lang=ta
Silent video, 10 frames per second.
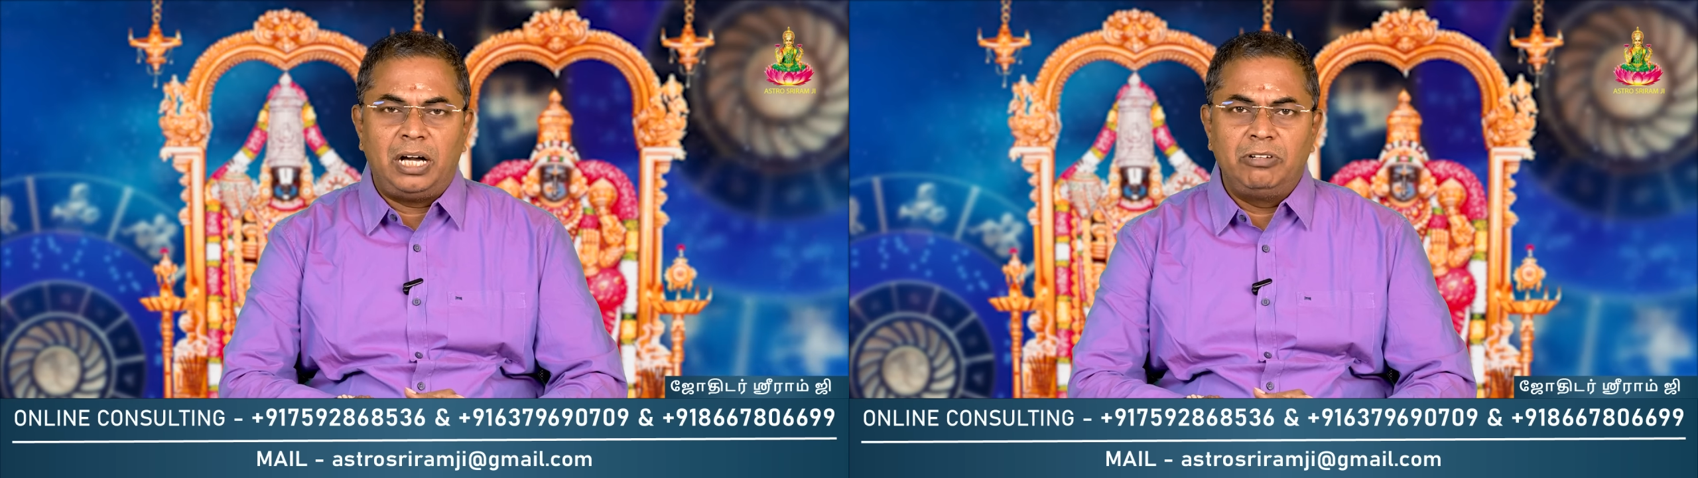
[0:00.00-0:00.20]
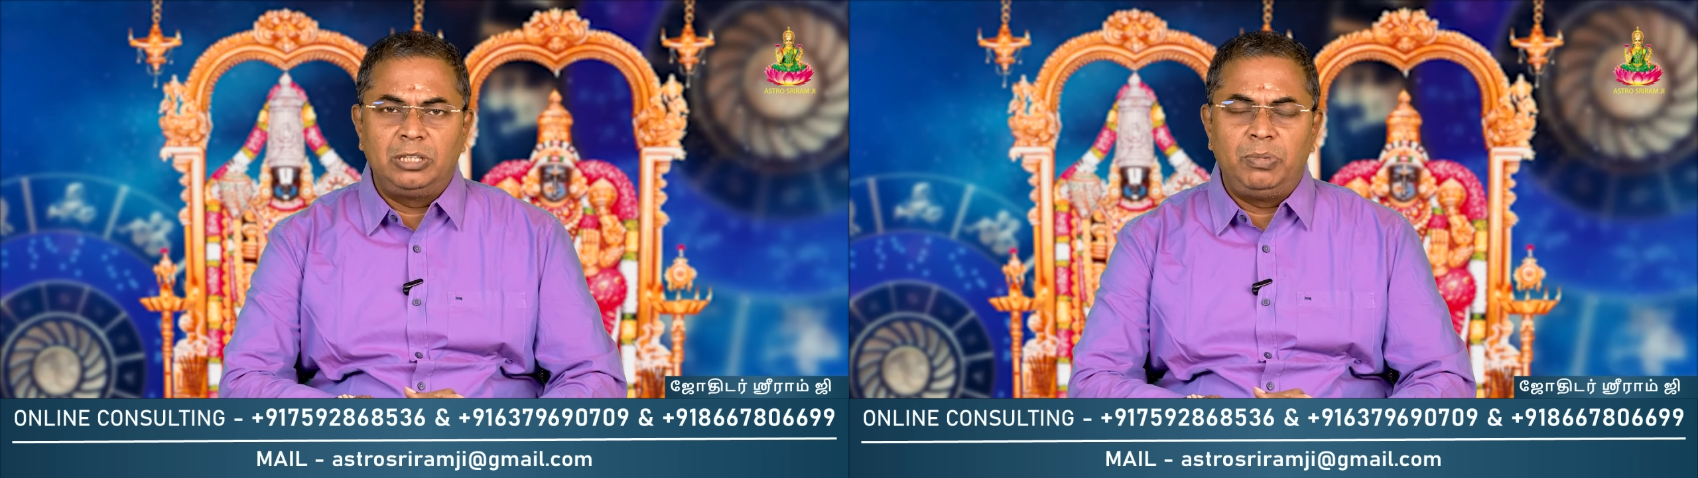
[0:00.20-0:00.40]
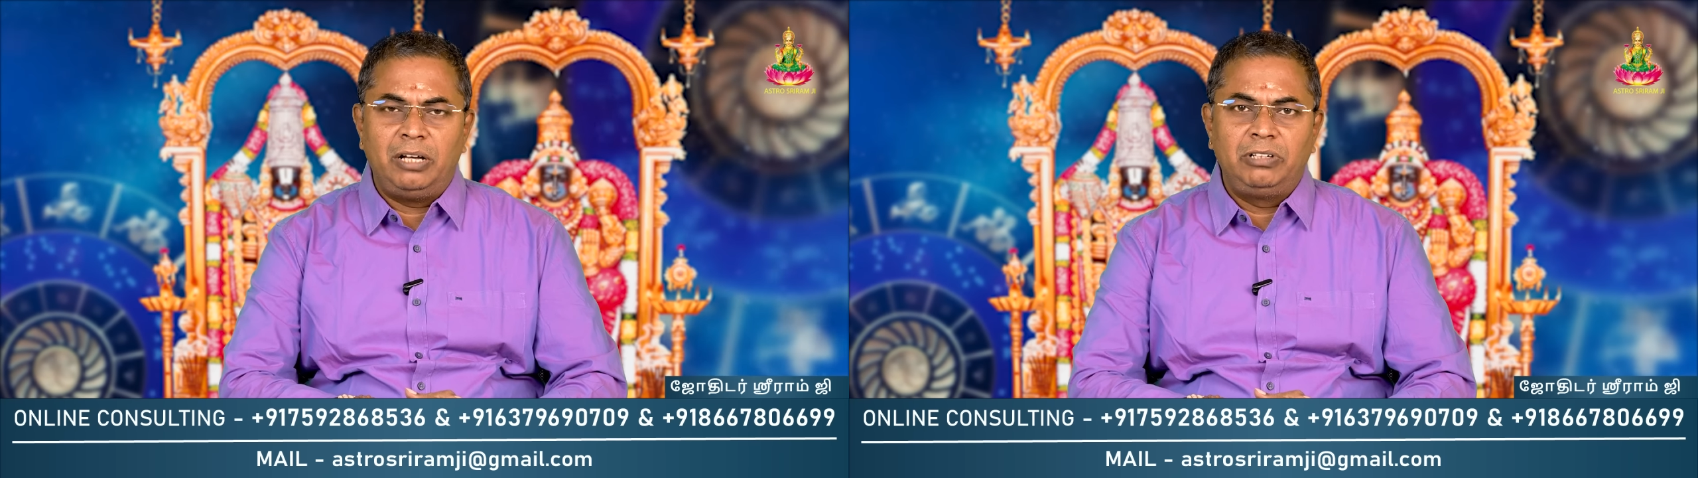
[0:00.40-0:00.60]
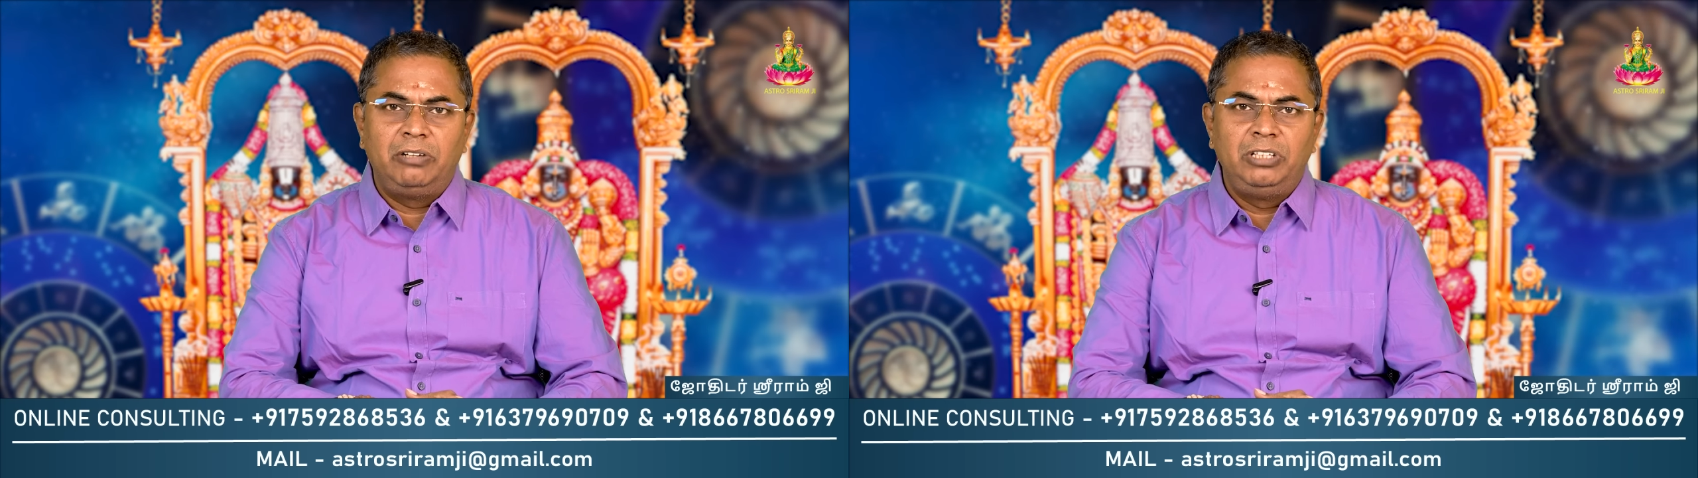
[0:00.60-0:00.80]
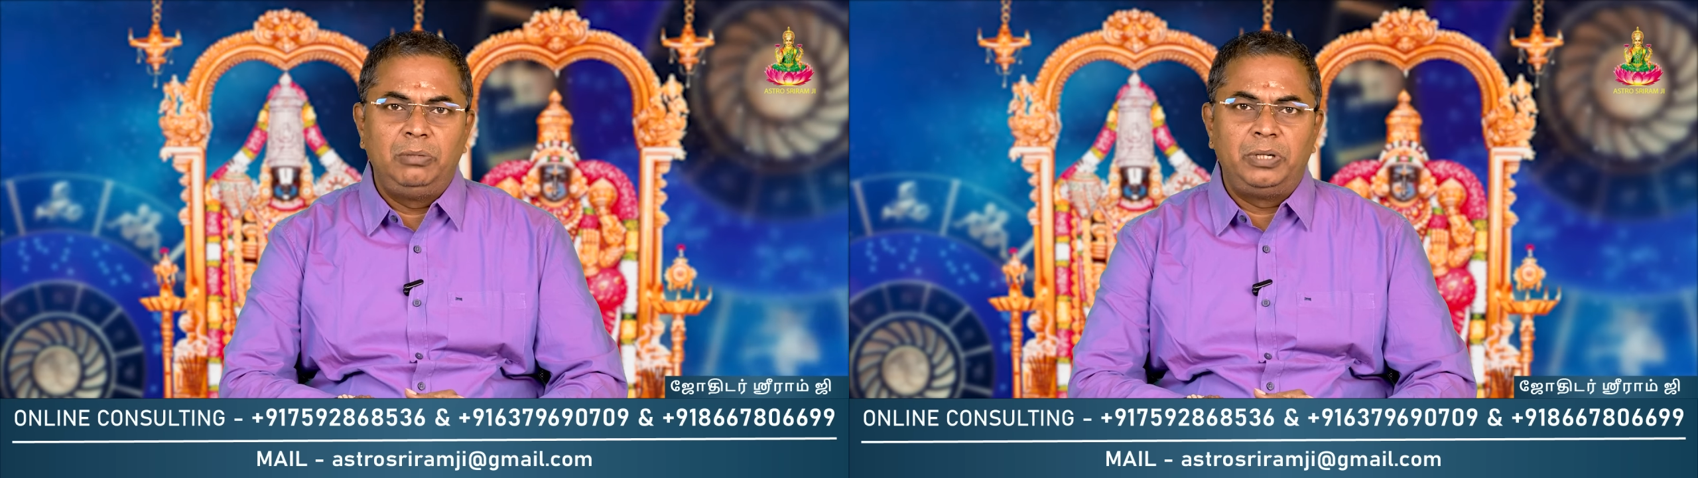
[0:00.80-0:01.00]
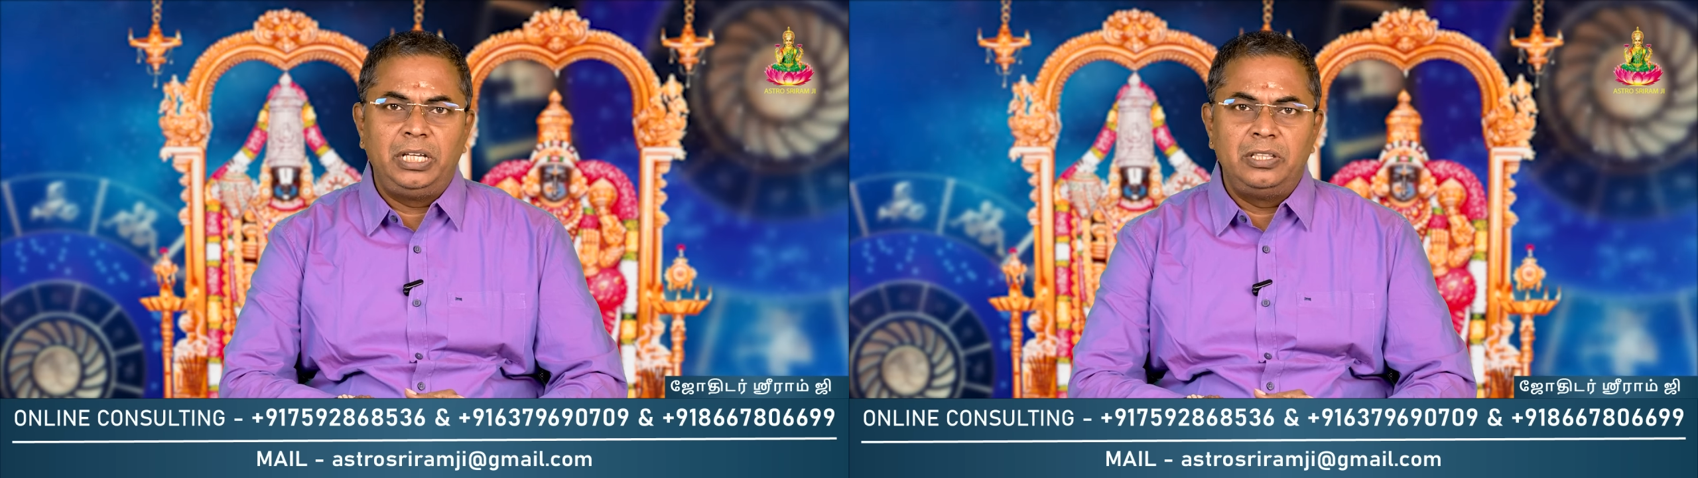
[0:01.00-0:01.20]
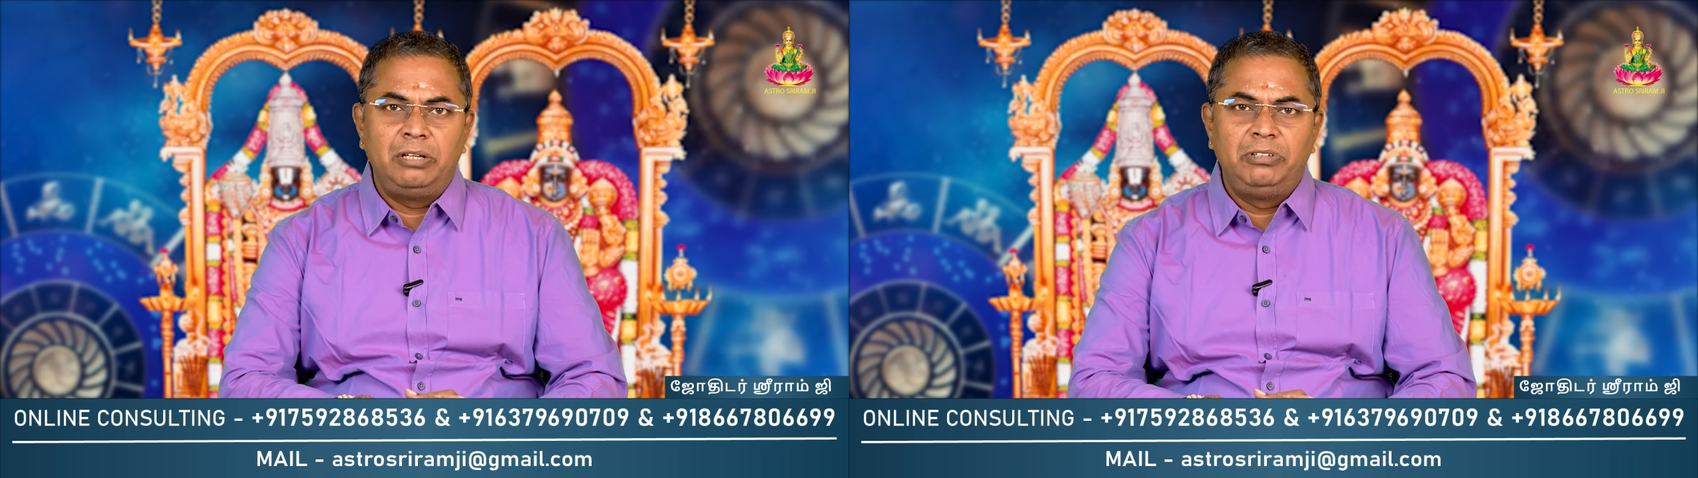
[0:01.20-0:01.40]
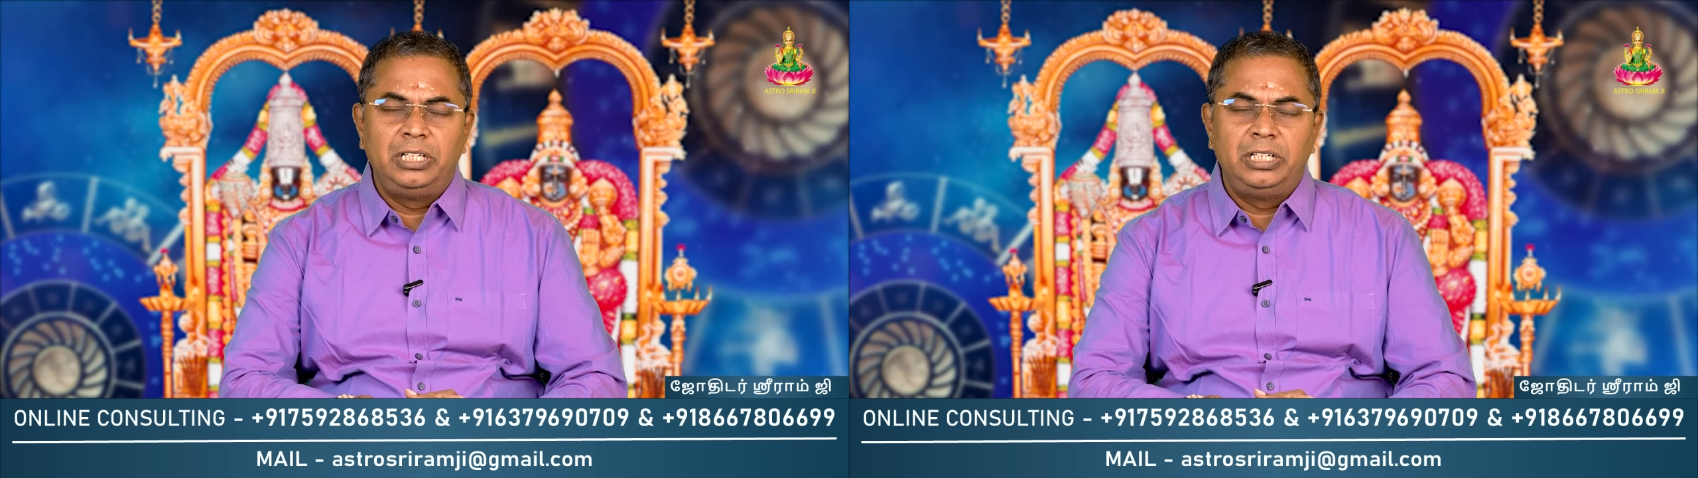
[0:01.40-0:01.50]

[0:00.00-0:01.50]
பாவத்பாவக விதிப்படி இந்த